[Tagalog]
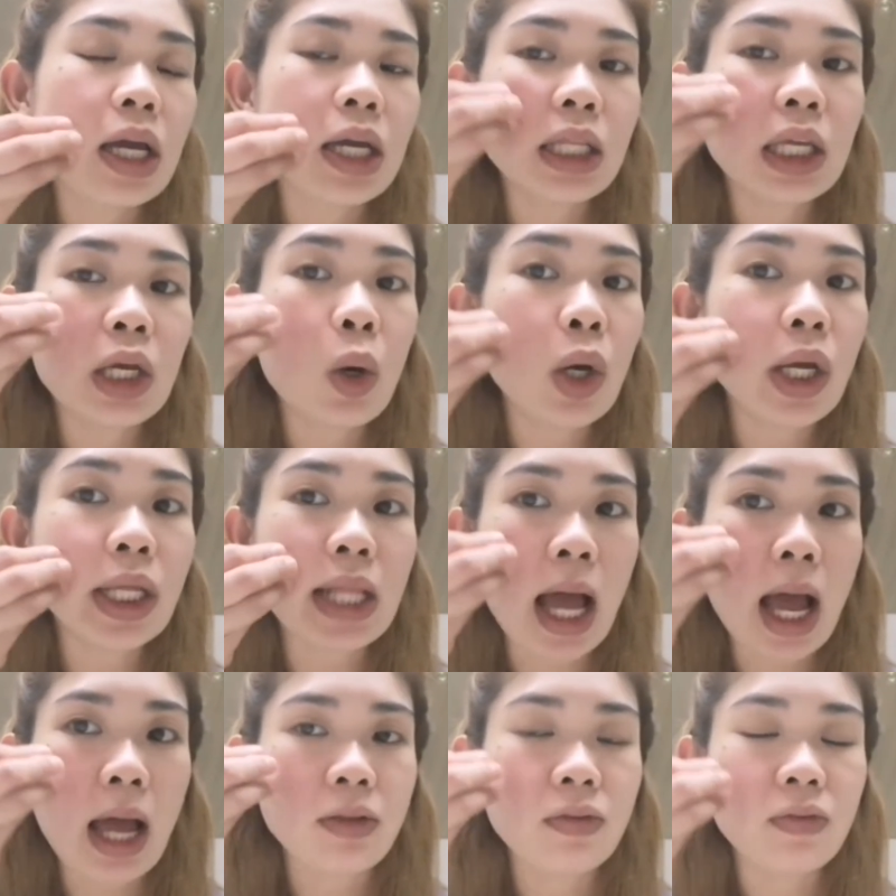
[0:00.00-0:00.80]
hindi ko
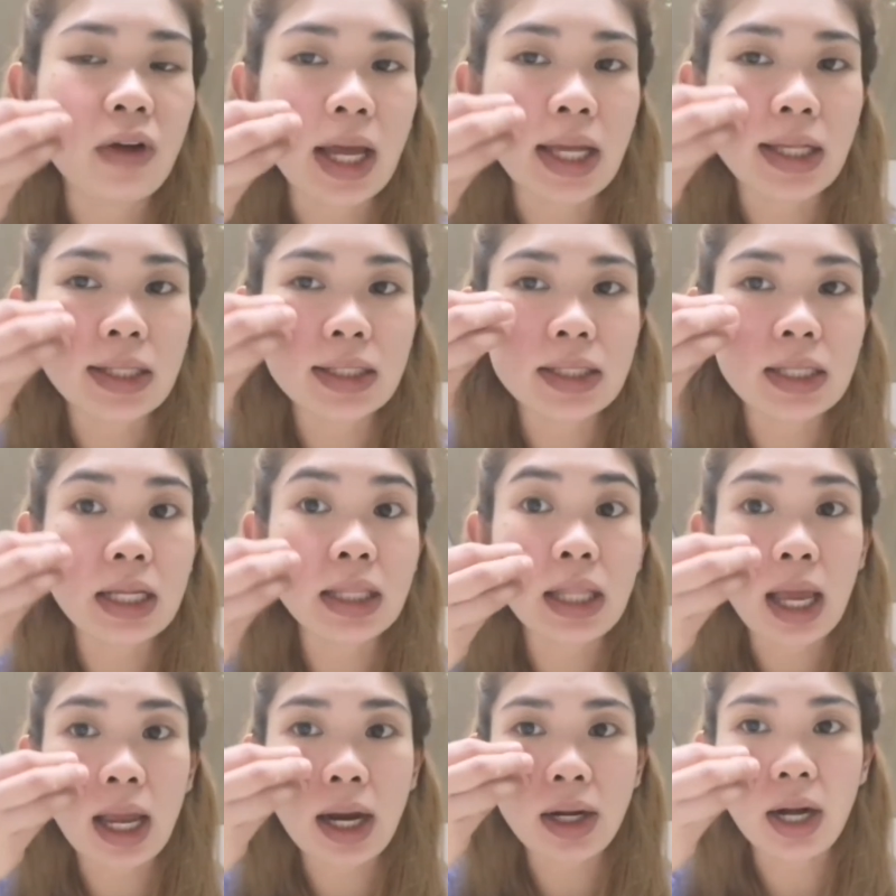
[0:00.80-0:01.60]
ina-advise na
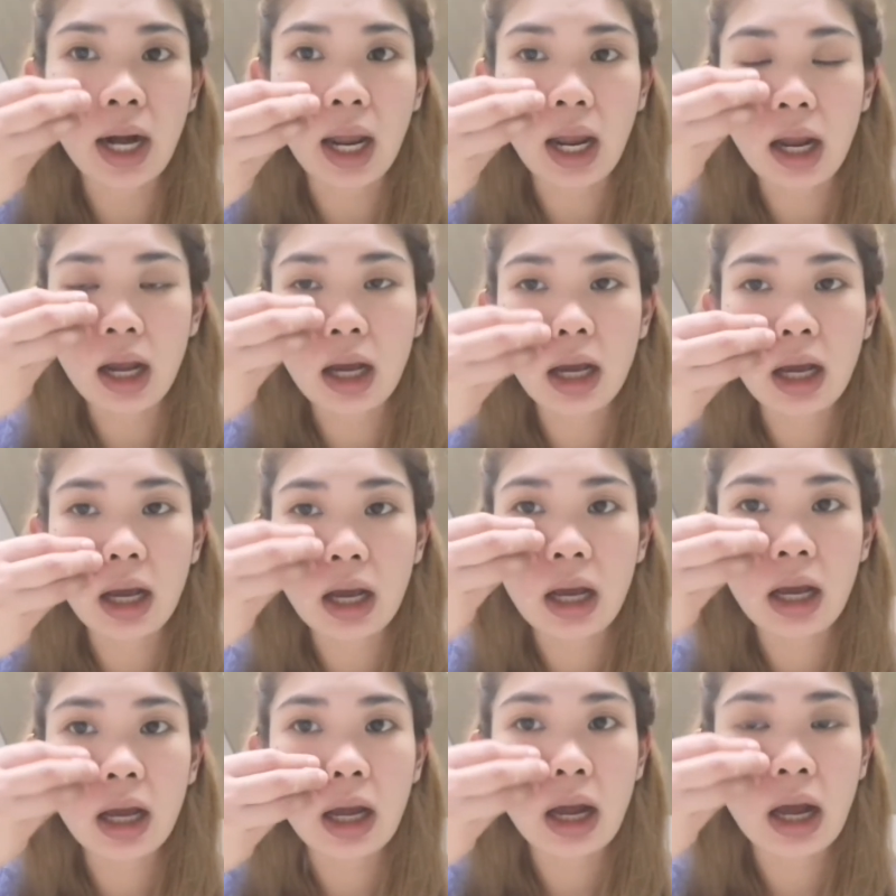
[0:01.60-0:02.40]
direct
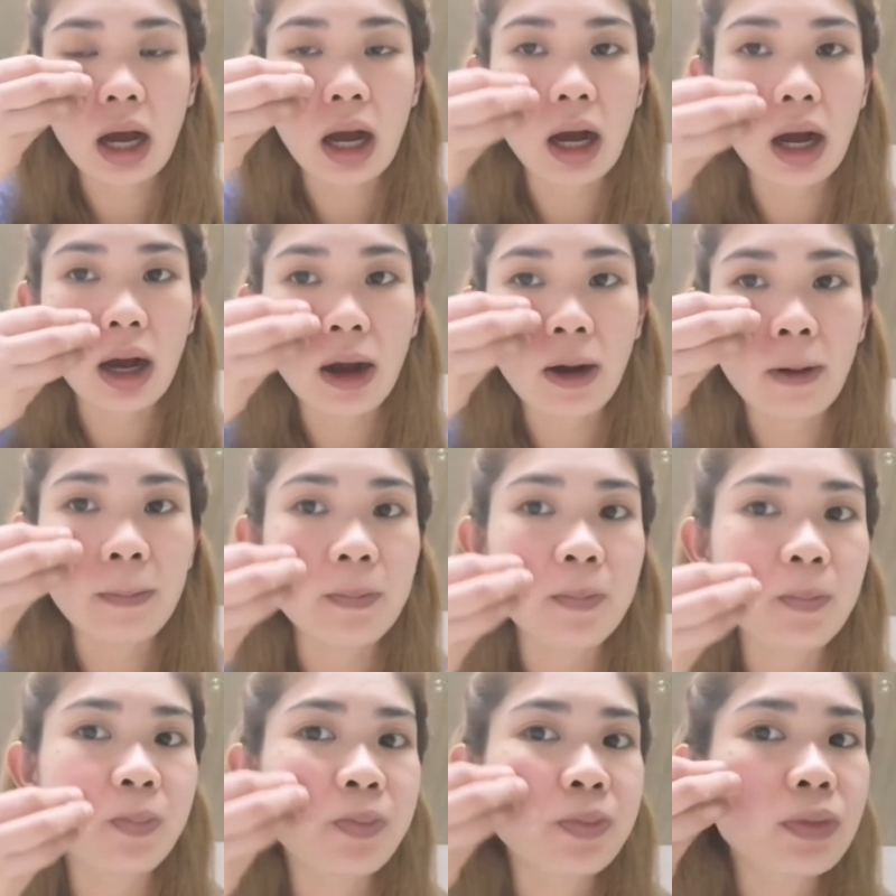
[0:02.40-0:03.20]

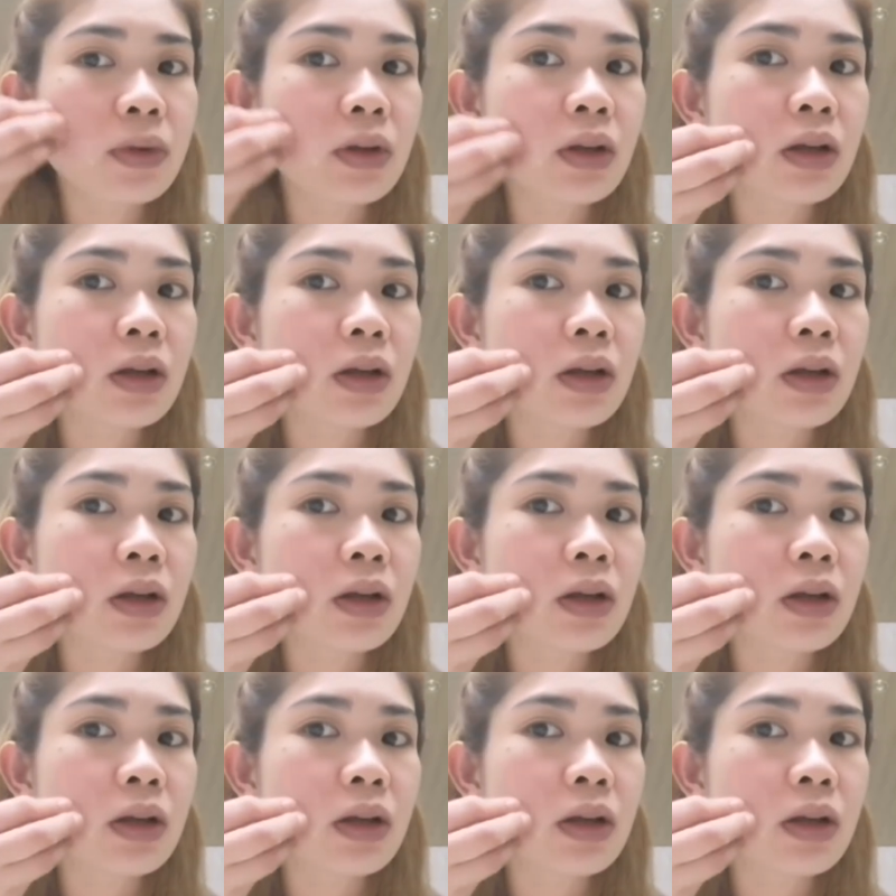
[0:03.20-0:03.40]
um,